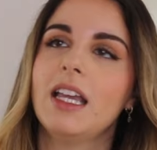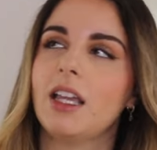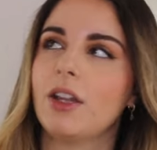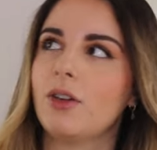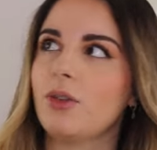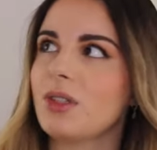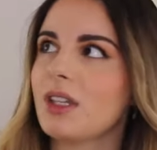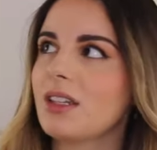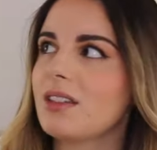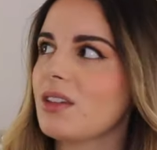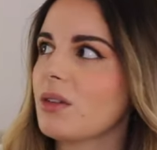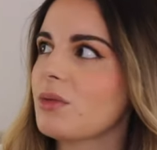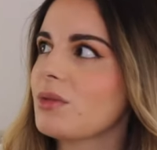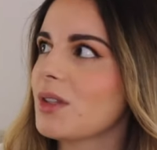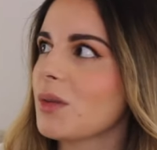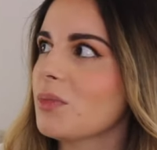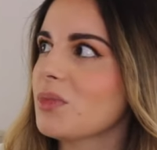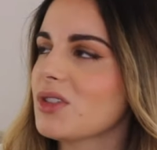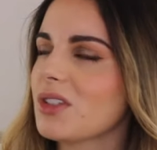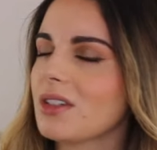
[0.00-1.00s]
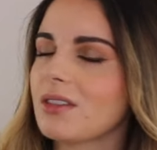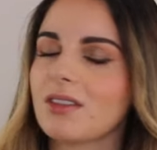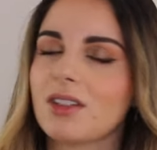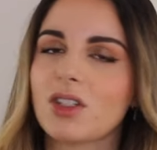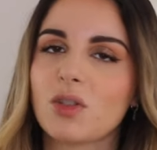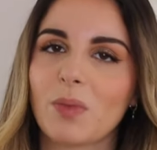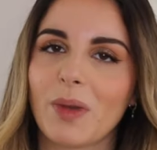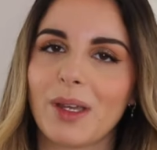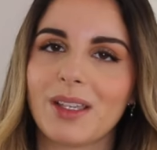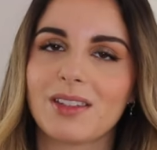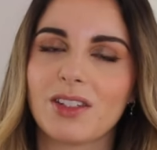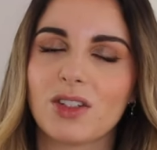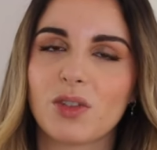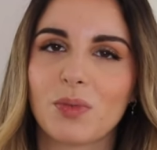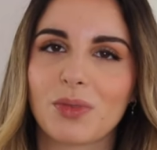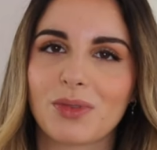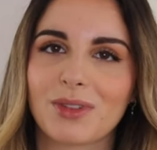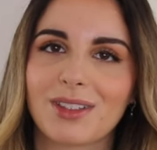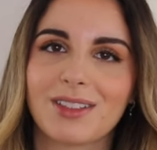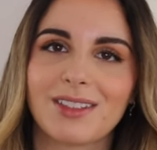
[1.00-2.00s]
Eu não sei se são 100% das peças
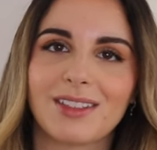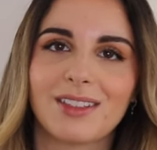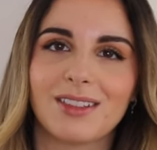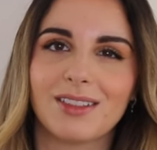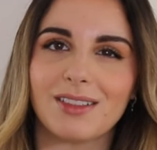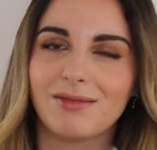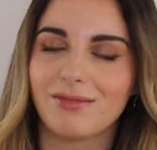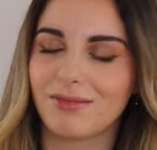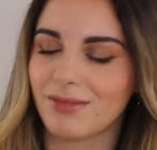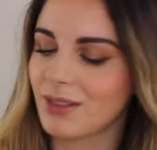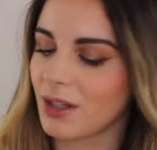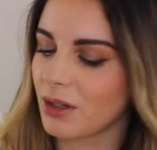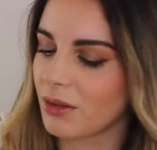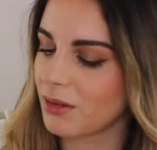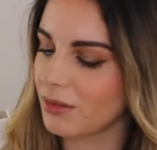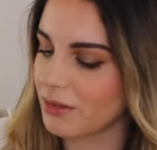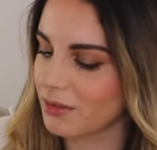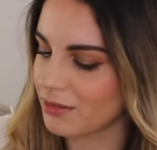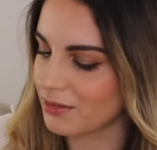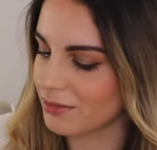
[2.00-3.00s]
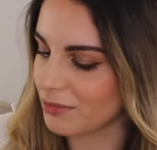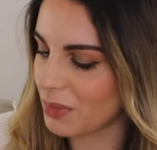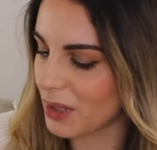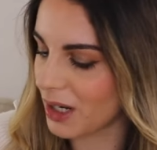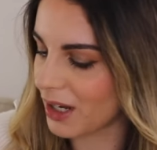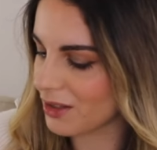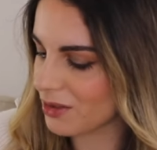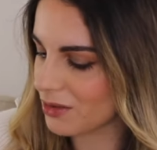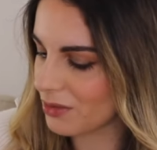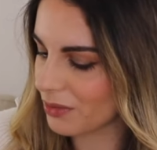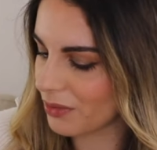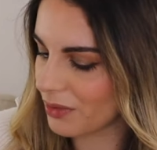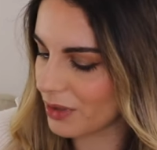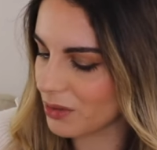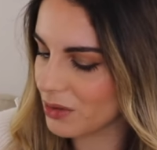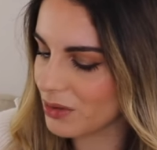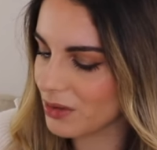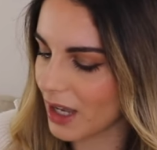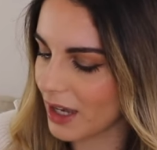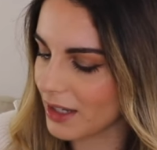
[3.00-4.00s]
porque não, por acaso não vi
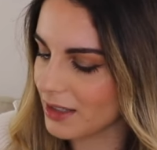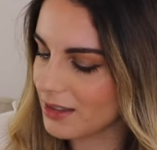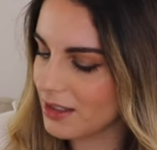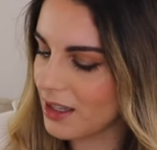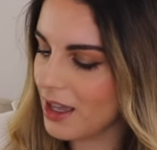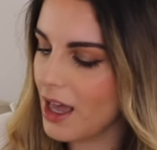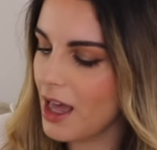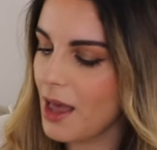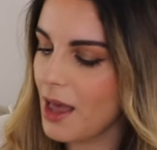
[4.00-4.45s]
no site,